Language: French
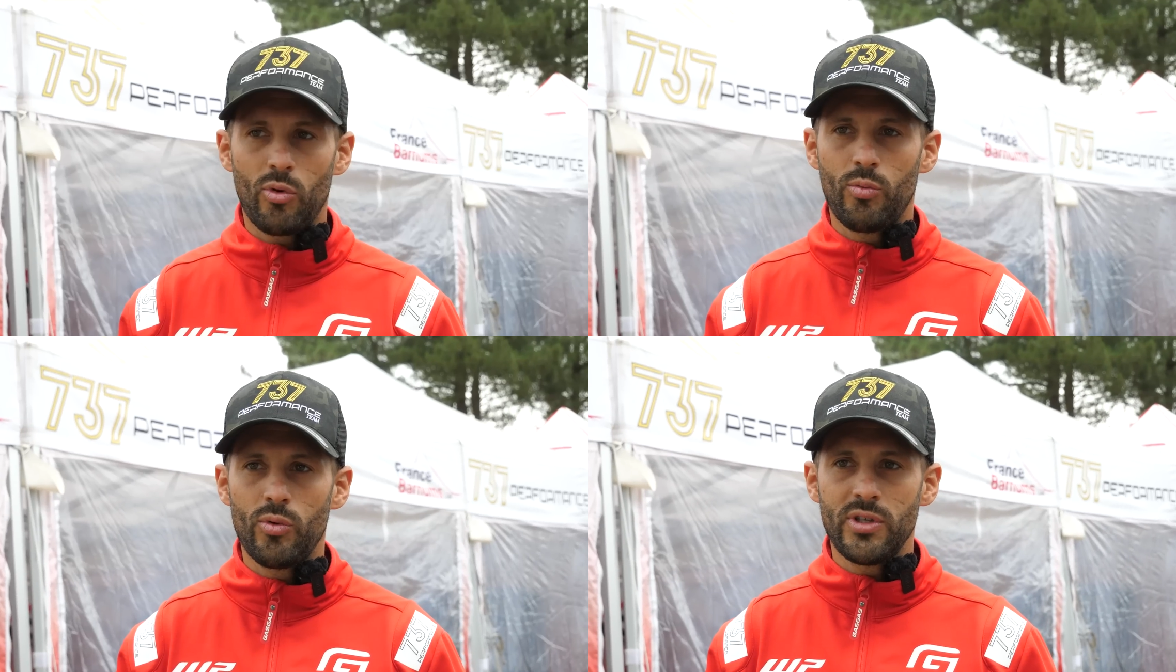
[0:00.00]
pas
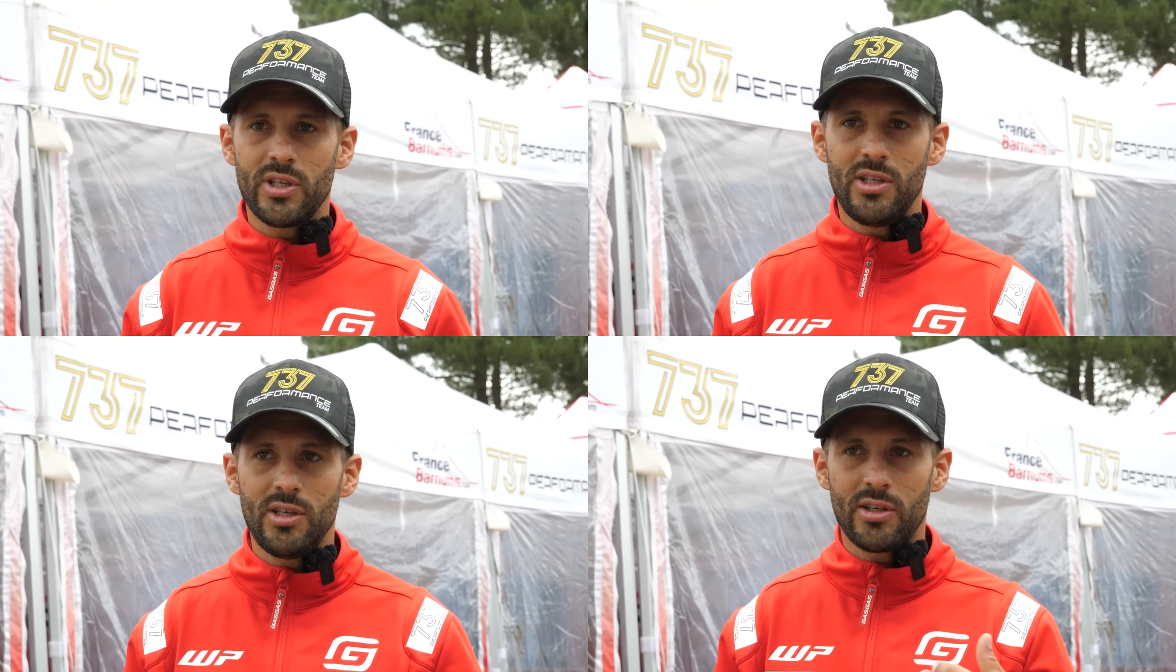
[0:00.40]

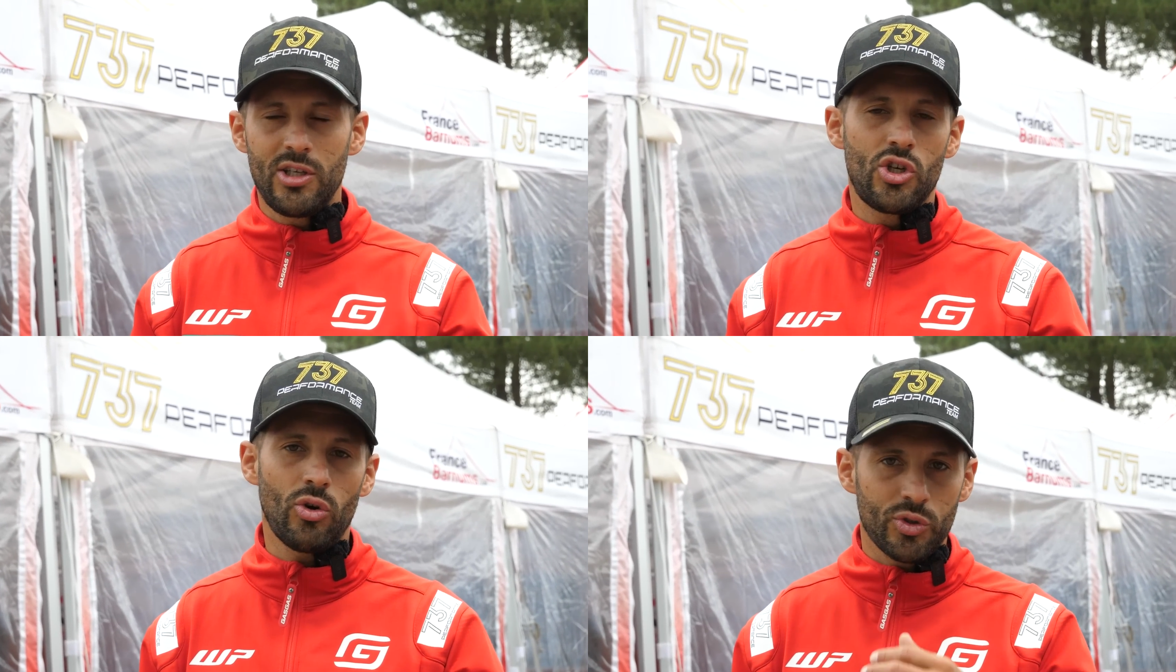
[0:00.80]
proposer qui,
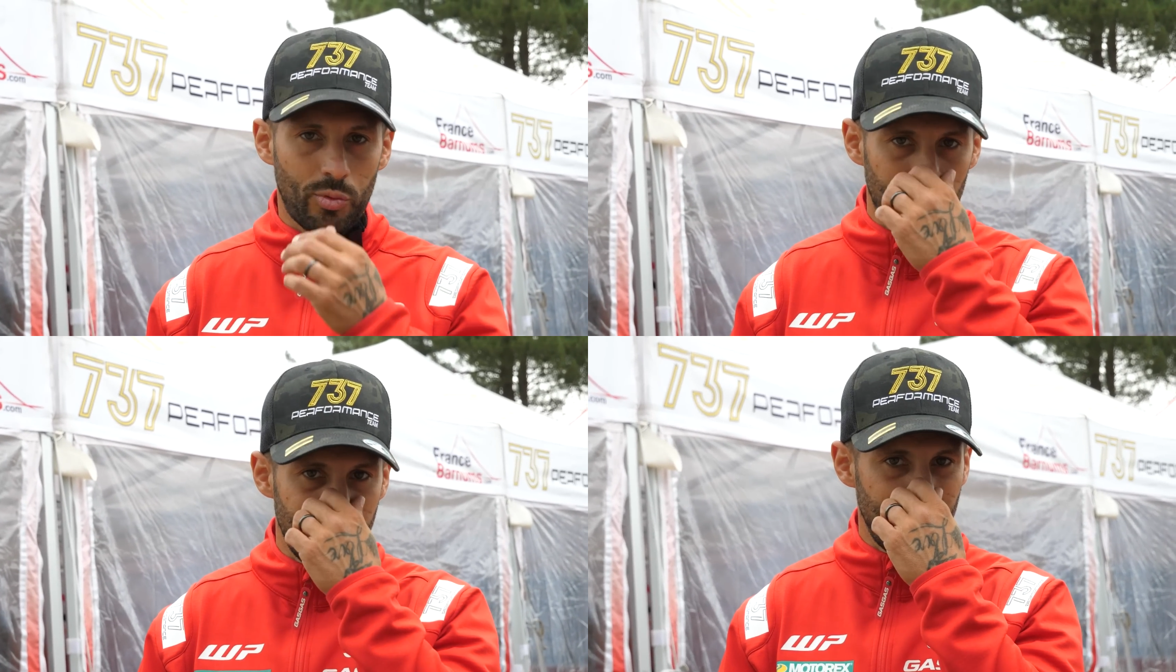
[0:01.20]
qui change
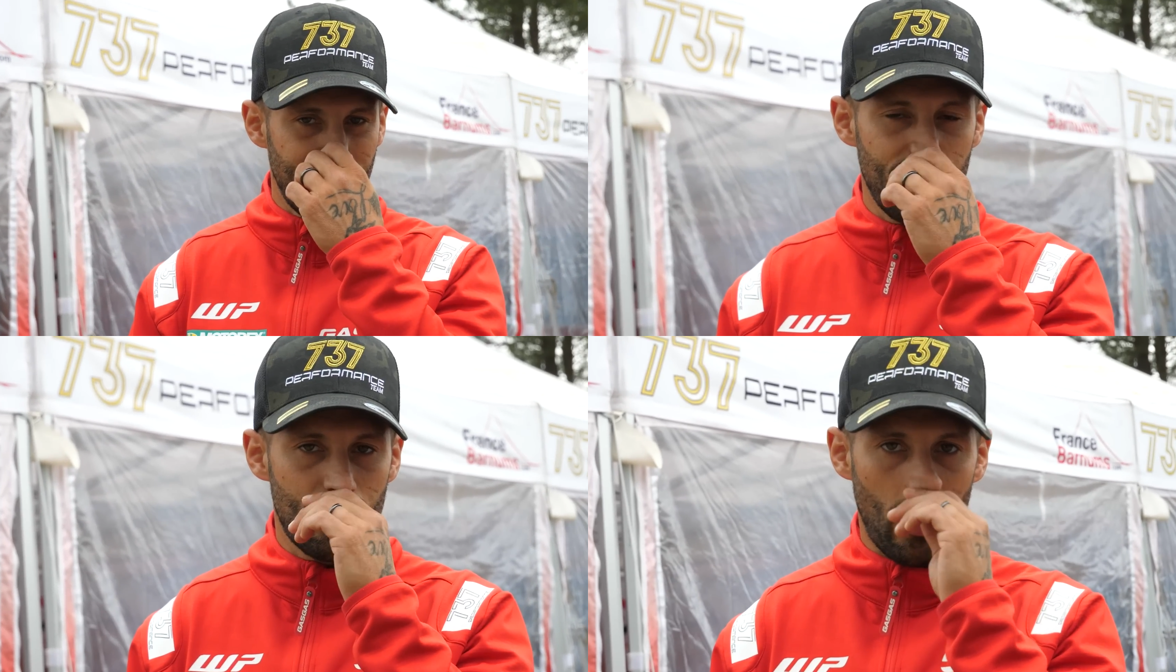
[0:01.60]
pour les
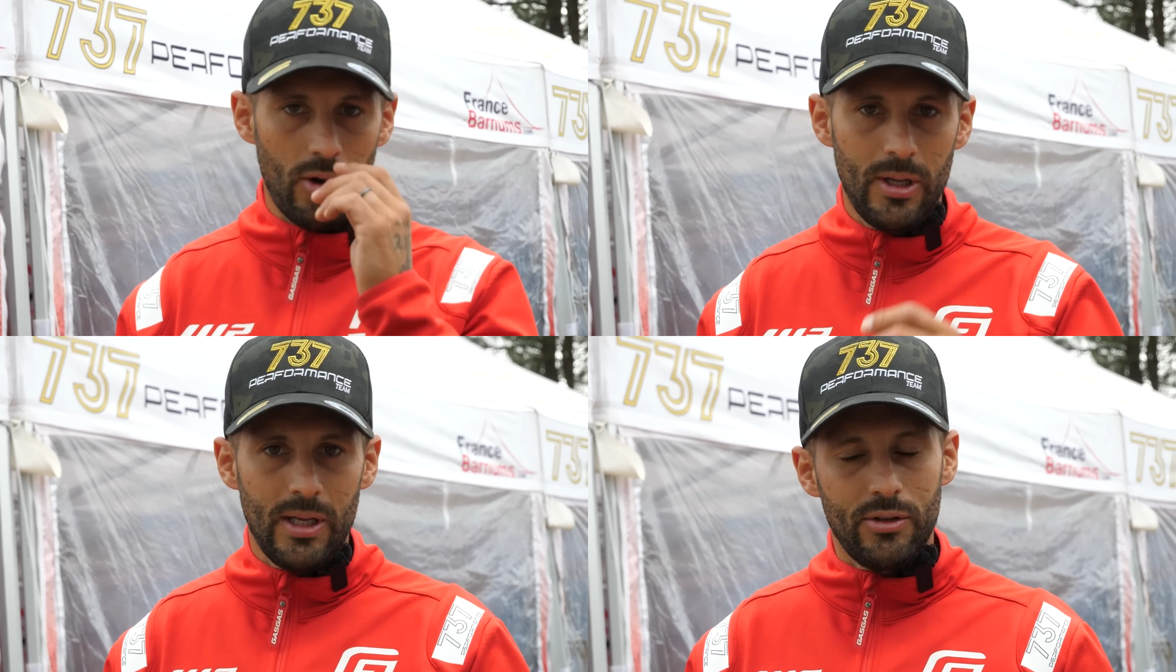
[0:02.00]
années futures,
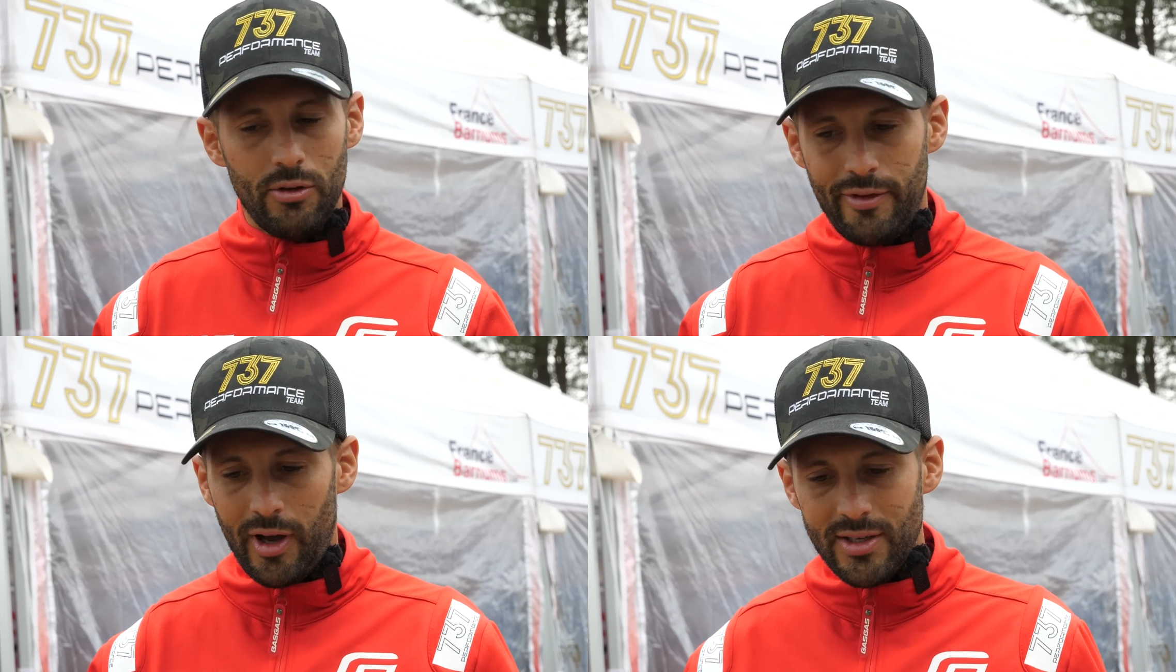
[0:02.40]

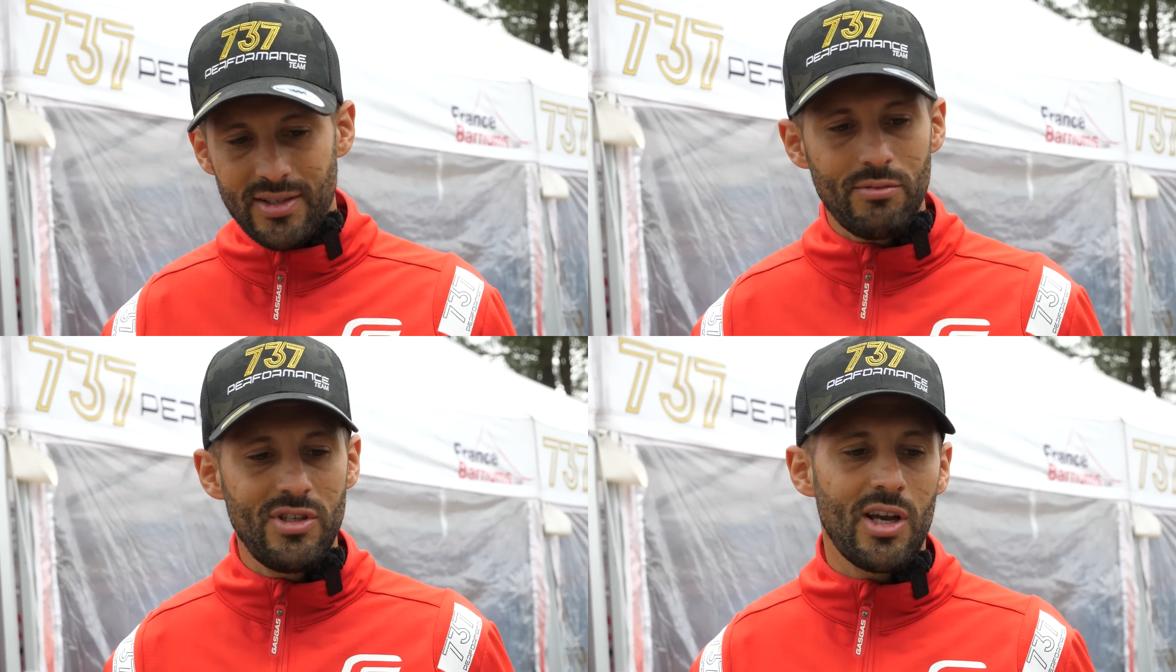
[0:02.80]
de faire un
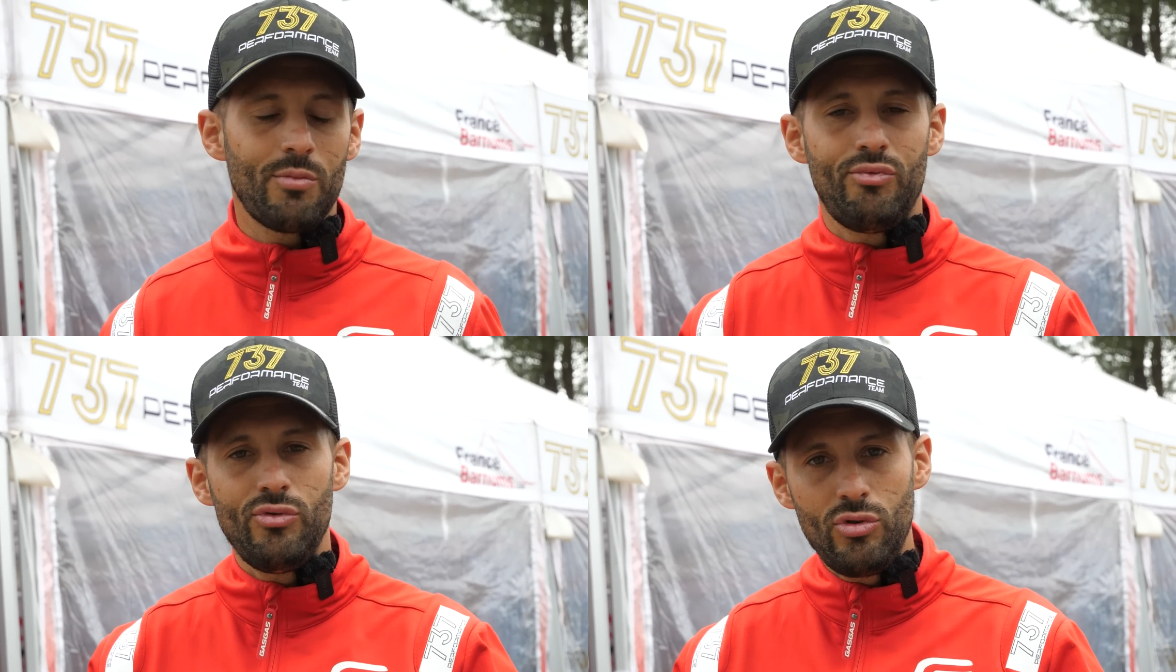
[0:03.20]
samedi
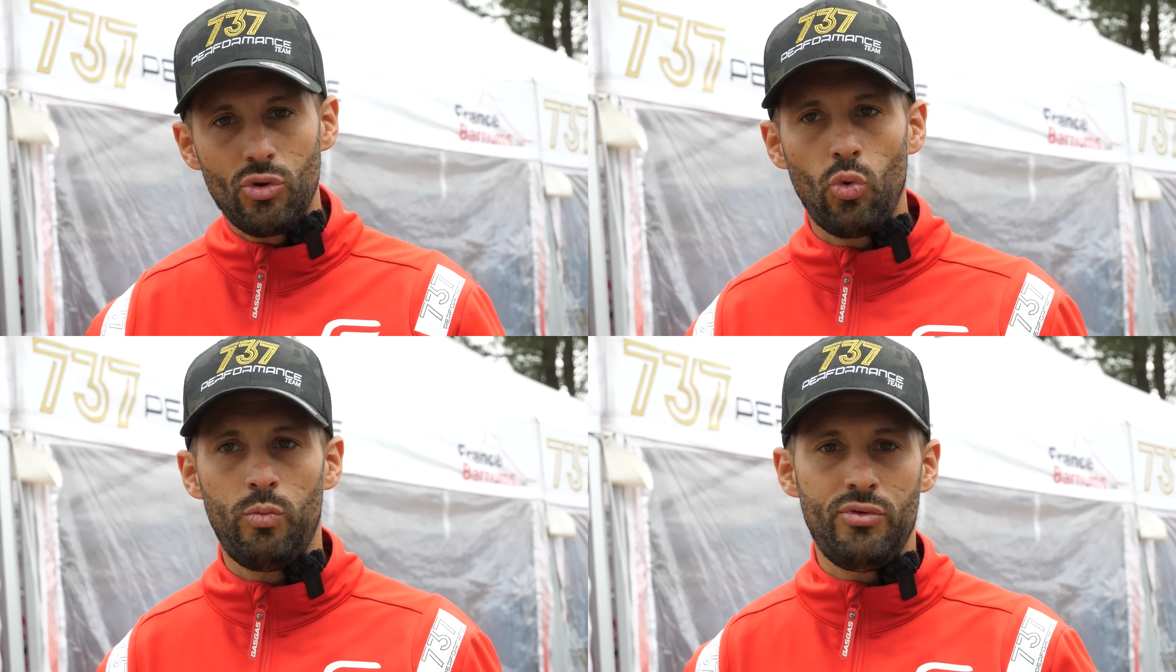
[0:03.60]
avec plus
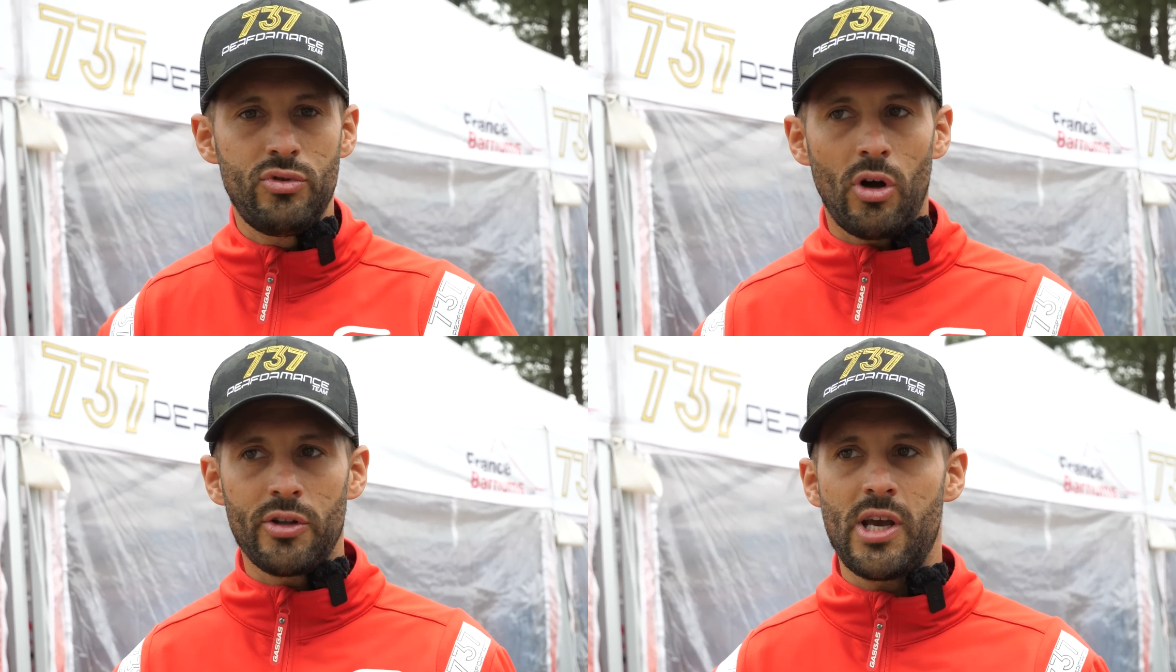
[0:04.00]
de trous,
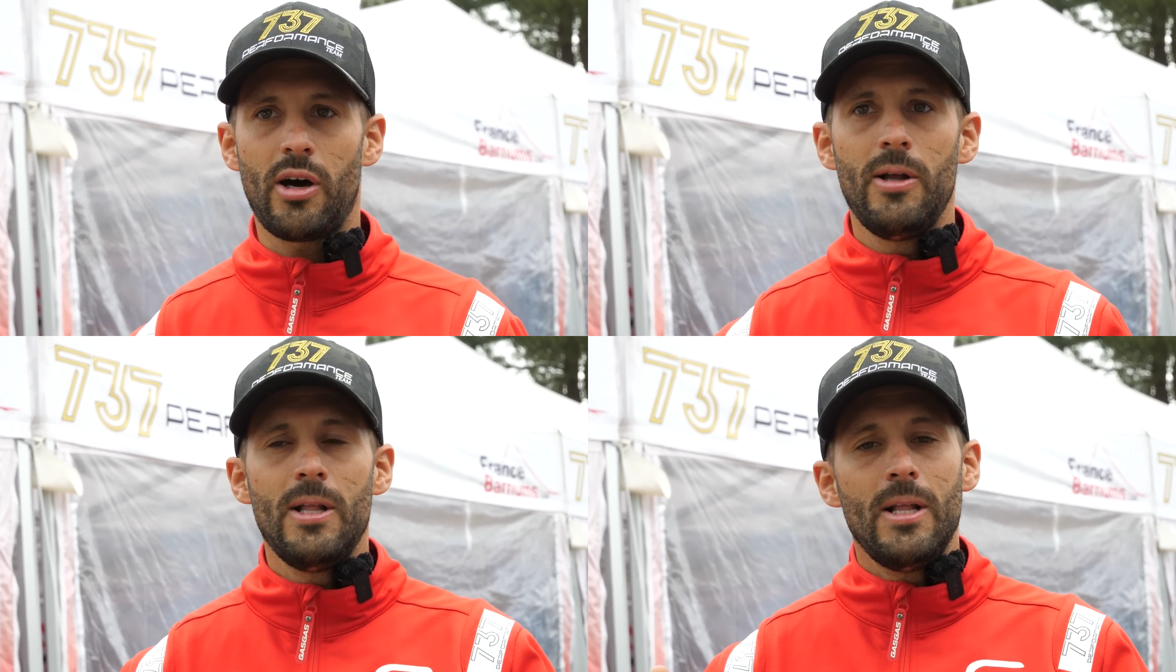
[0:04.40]
plus d'ornières.